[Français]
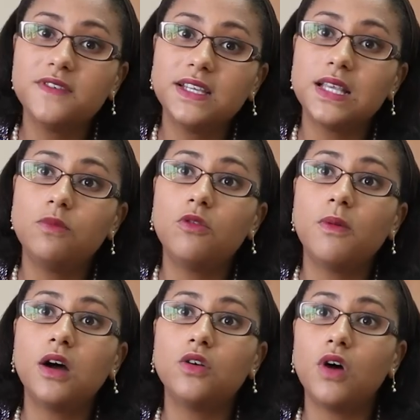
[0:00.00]

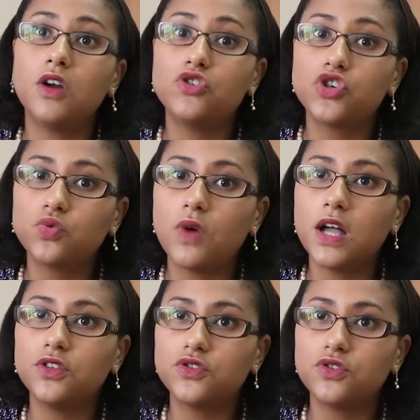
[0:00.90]
véritablement aura le choix
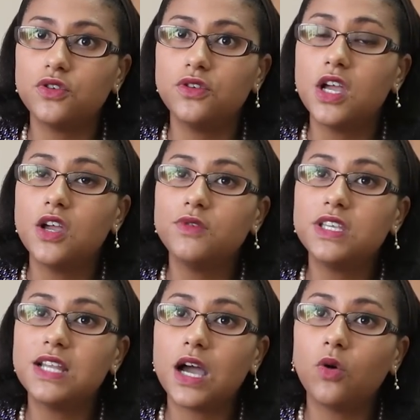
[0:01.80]
de celui
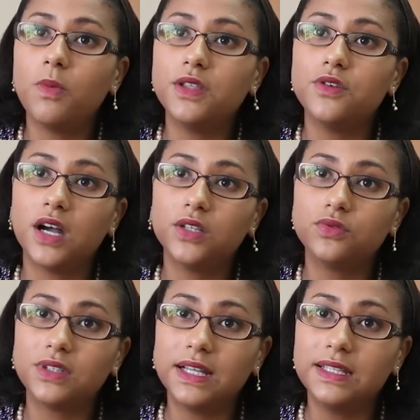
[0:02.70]
qui l'accompagnera
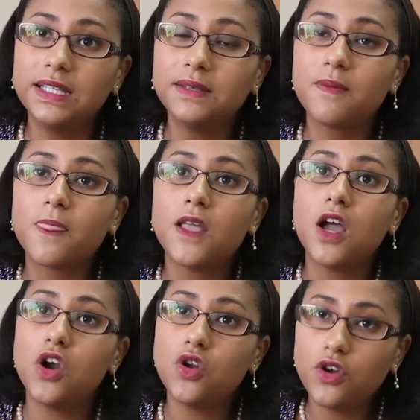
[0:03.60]
toute l'année.
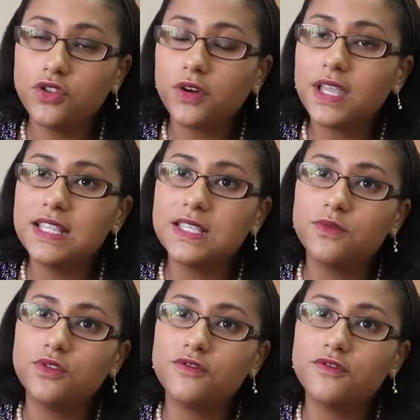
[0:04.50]
Un organisme de